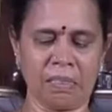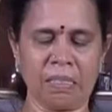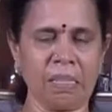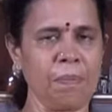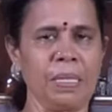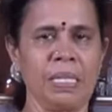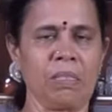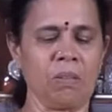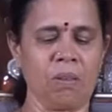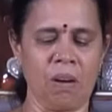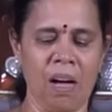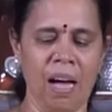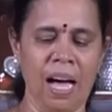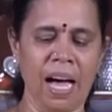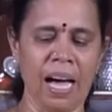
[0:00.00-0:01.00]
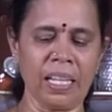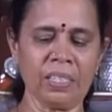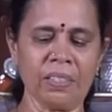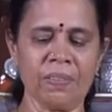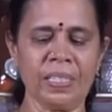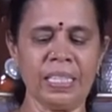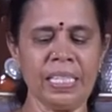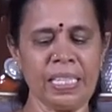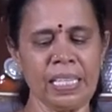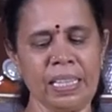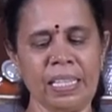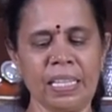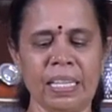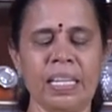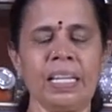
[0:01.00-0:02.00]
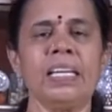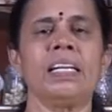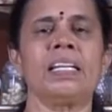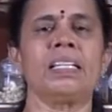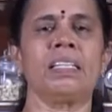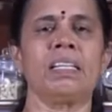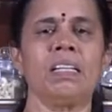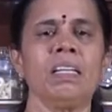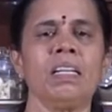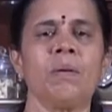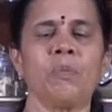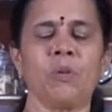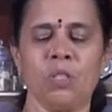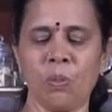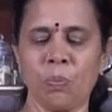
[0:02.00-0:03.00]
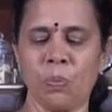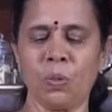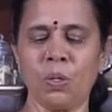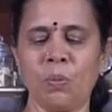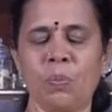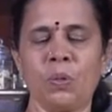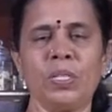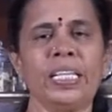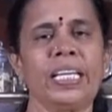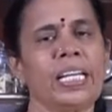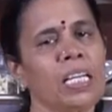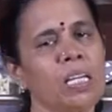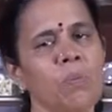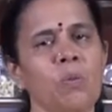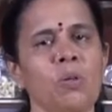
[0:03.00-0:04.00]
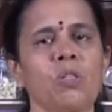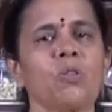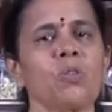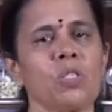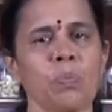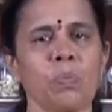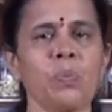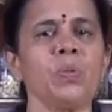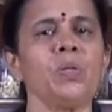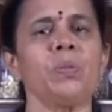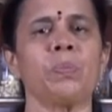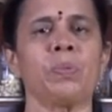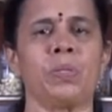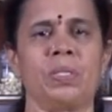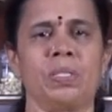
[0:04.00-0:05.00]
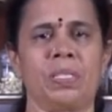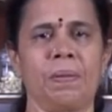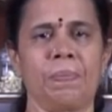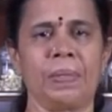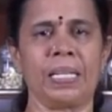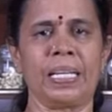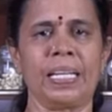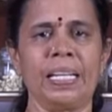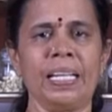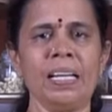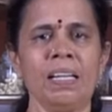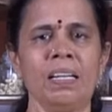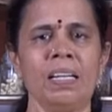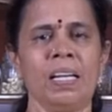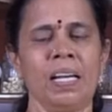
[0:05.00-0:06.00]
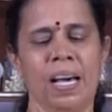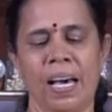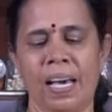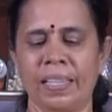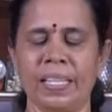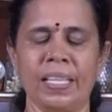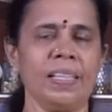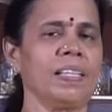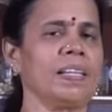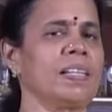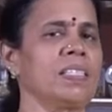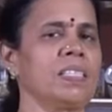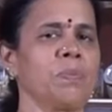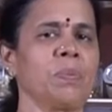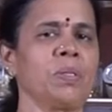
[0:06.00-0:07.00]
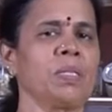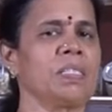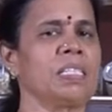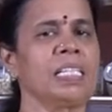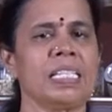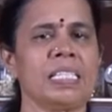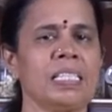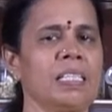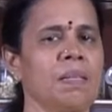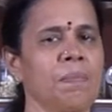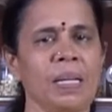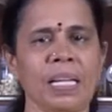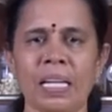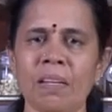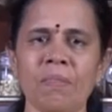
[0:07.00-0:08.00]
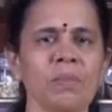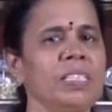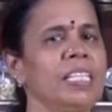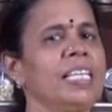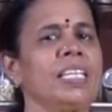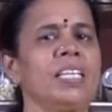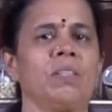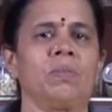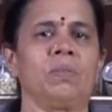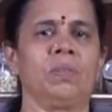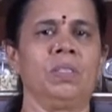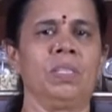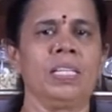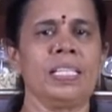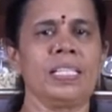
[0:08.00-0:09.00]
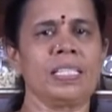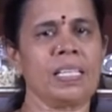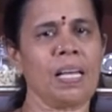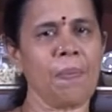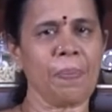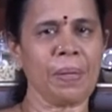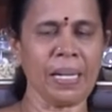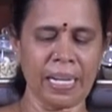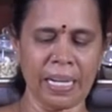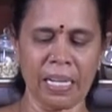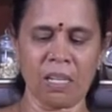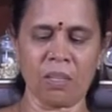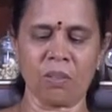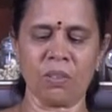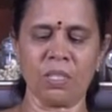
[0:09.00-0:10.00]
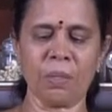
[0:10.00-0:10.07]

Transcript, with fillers: தன்மை இருக்கும் அதுக்கு வந்து எந்த காயாக இருந்தாலும் நம்ம வந்து போடும்போது இறக்கும்போது கொஞ்சம் பூண்டு போட்டு சாப்பிட்டிங்கன்னா அந்த எந்த கசப்பு தச்சு நச்சுத்தன்மையெல்லாம் நீக்கிடும் சாப்பிட நல்லாயிருக்கும்